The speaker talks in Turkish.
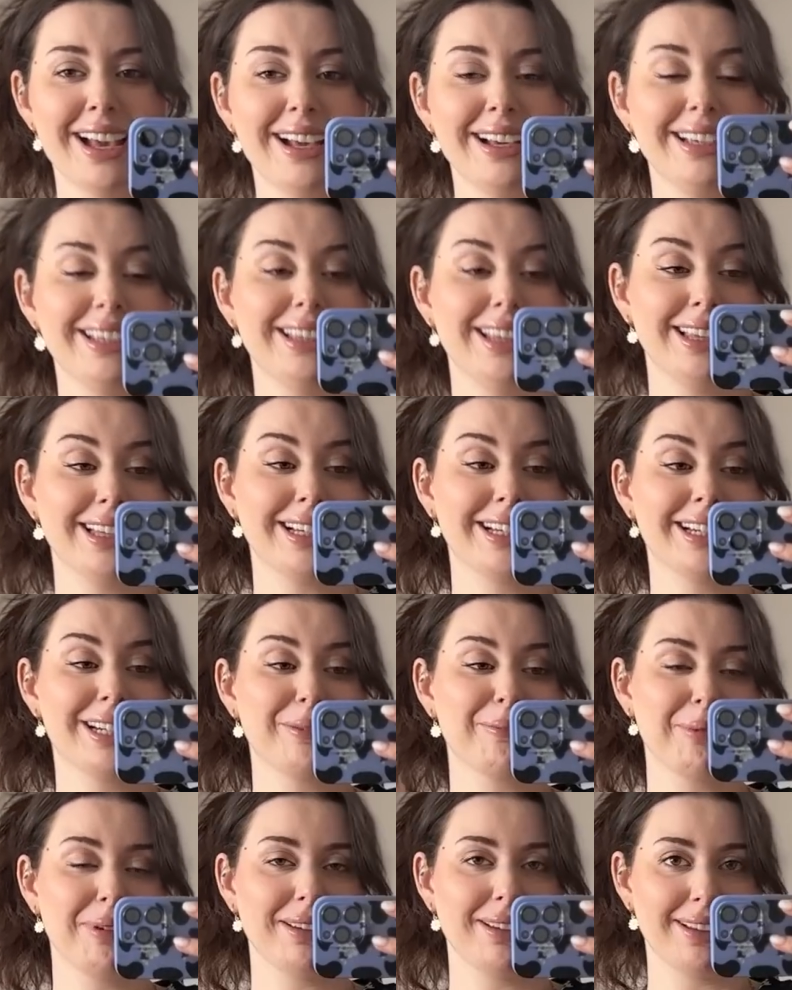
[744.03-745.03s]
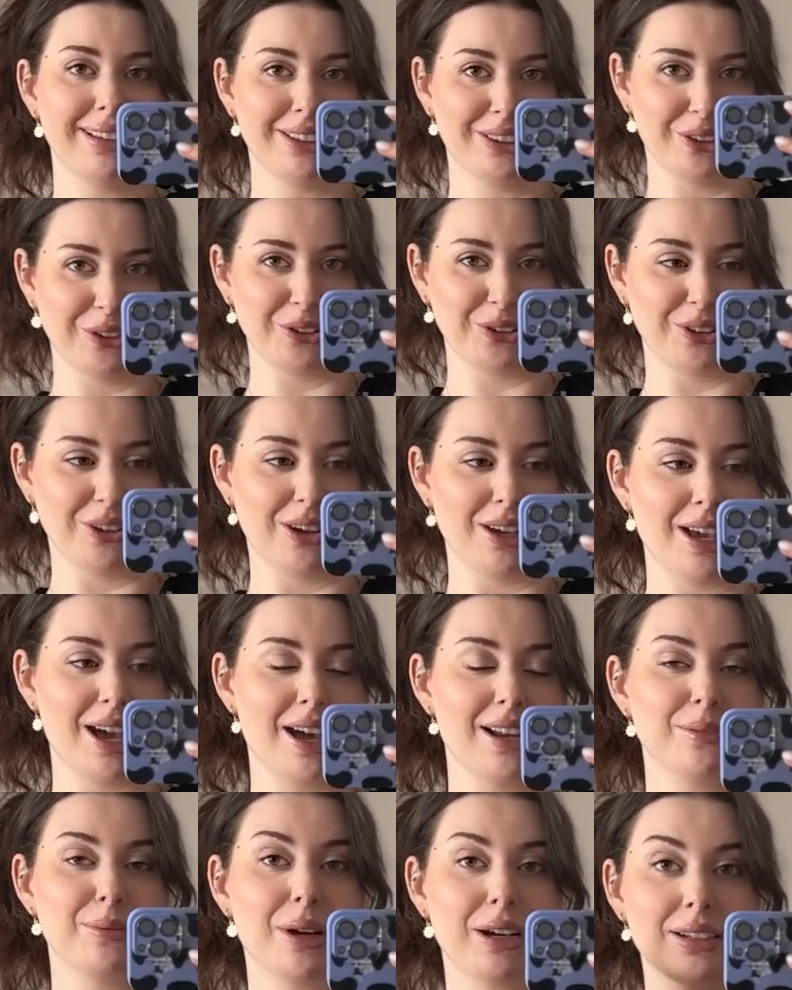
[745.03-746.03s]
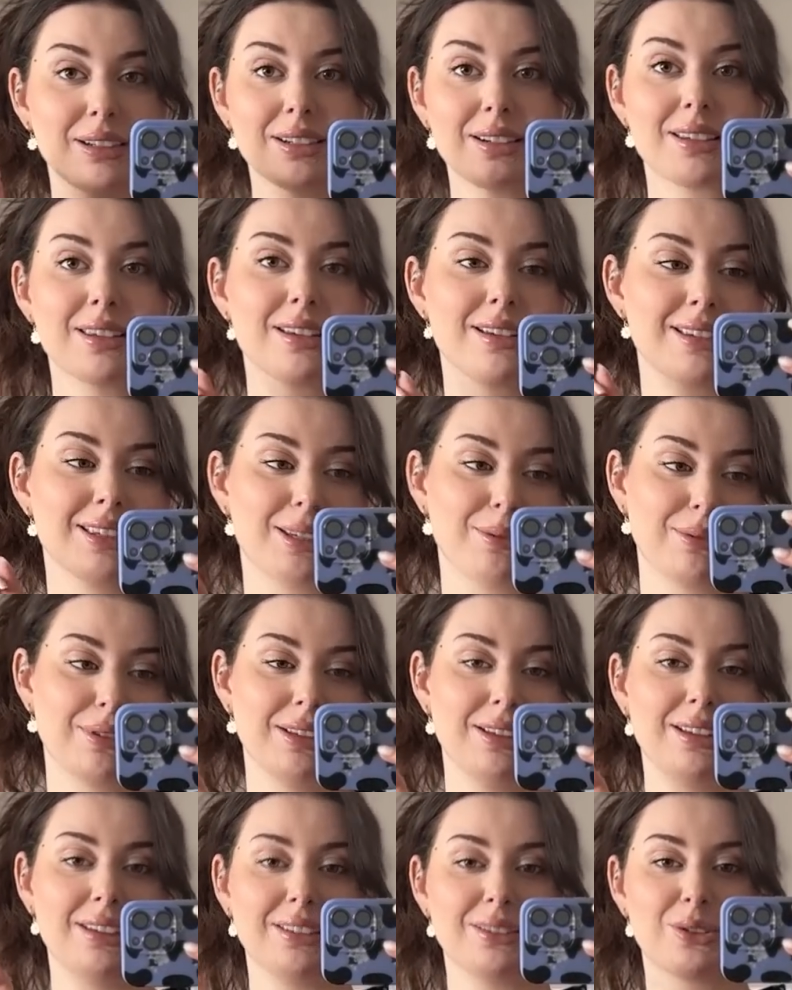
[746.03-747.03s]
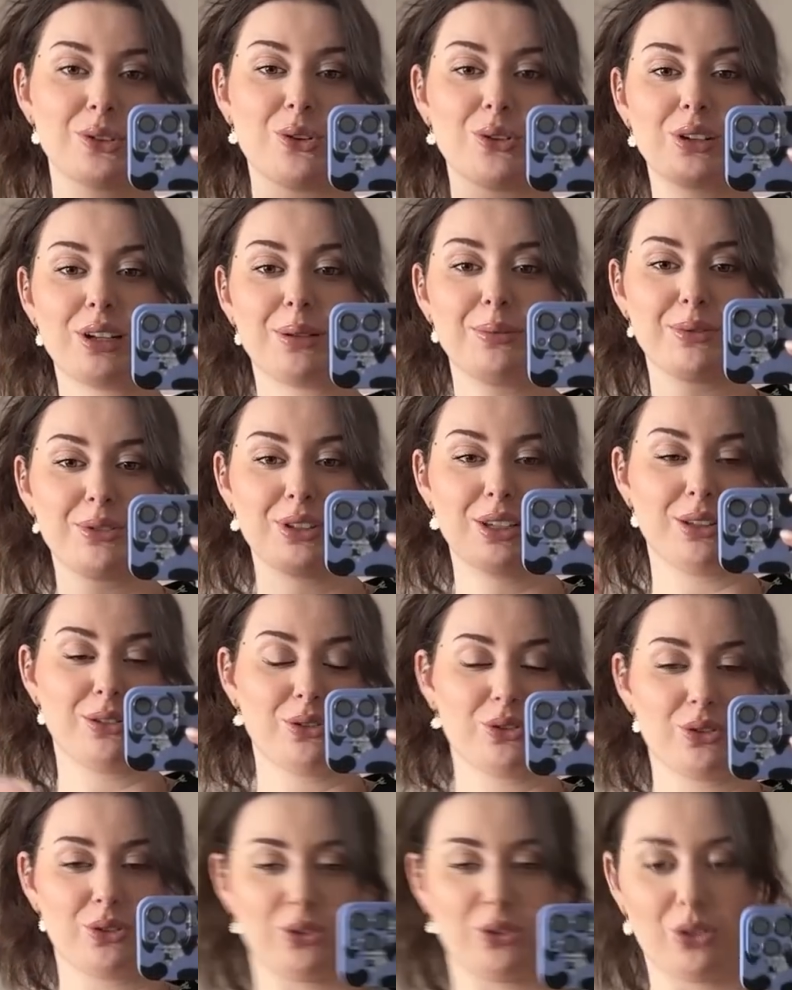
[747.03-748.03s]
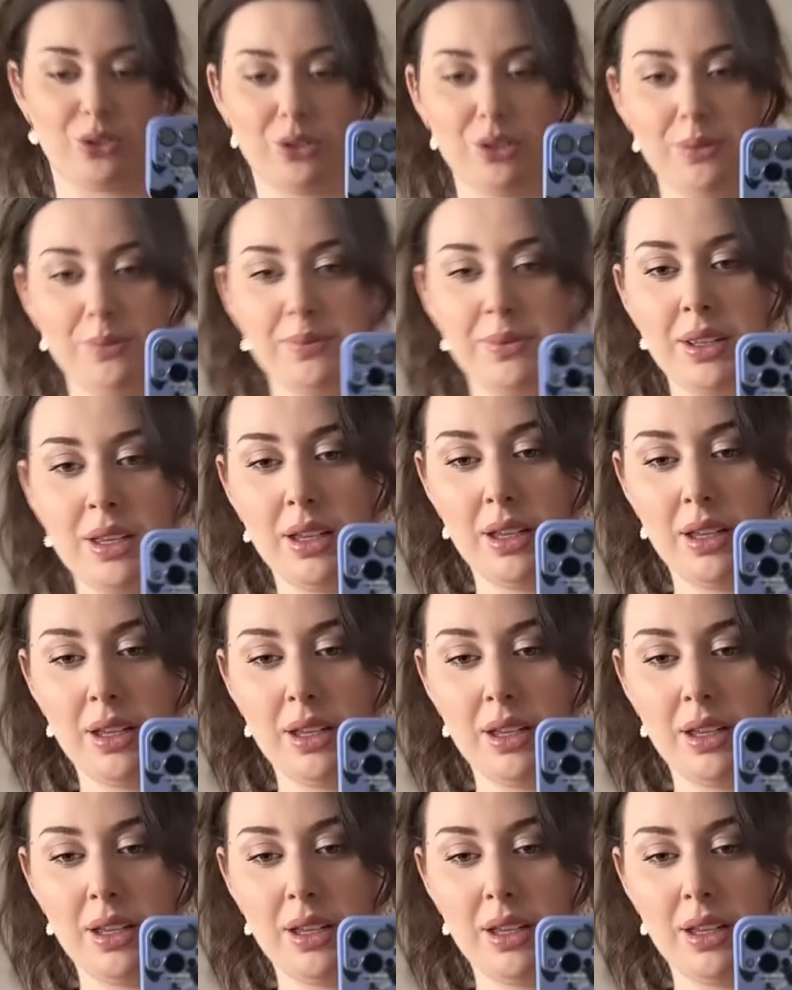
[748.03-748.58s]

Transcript: İnanın 40 bedene de oluyor yani. Ben 48'i bile zorlayabileceğini düşünüyorum.